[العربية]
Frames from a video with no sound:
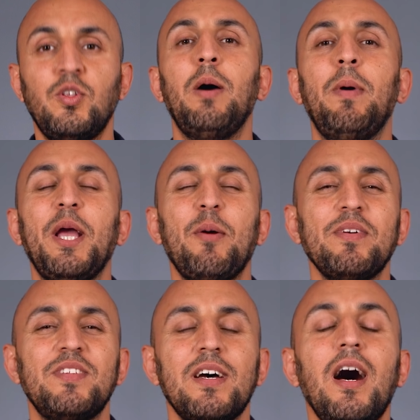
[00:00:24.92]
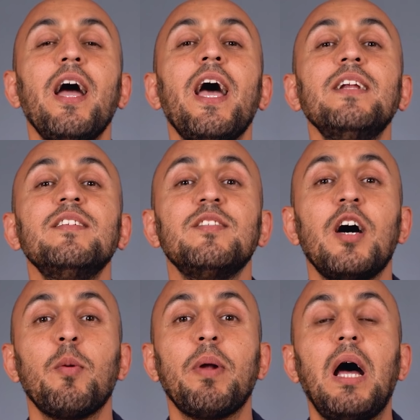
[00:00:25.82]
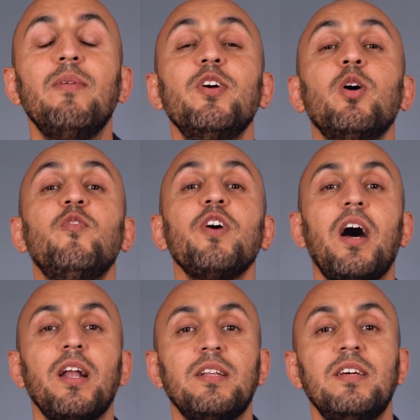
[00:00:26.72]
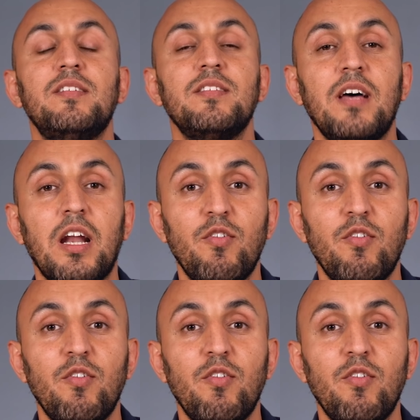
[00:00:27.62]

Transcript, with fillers: السلام عليكم اصدقائي انا سزار وبرحب فيكم في قناتي سزار